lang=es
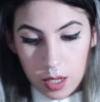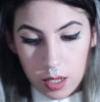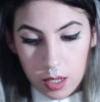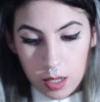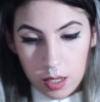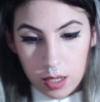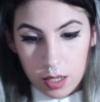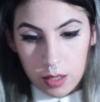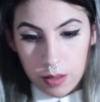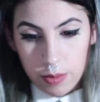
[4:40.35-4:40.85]
A
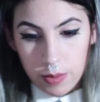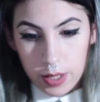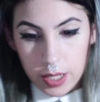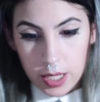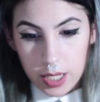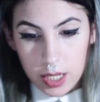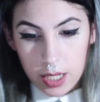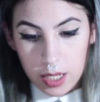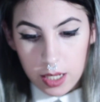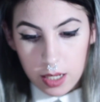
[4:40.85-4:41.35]

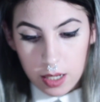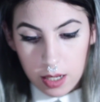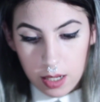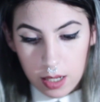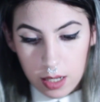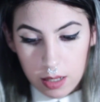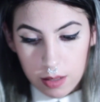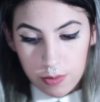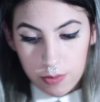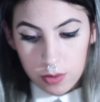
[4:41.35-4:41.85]
abrir
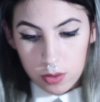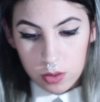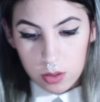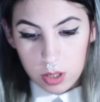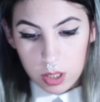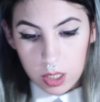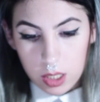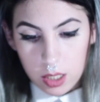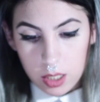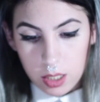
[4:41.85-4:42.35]
la foto
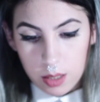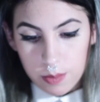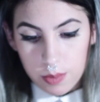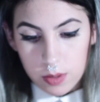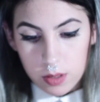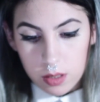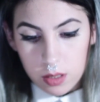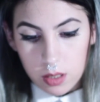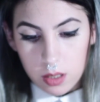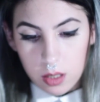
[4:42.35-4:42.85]
en
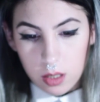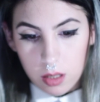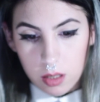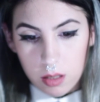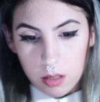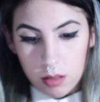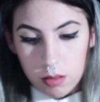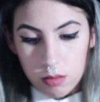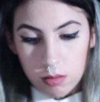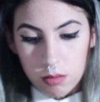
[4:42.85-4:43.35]

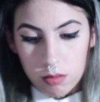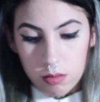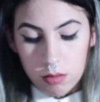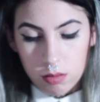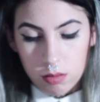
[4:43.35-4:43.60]
Snapseed.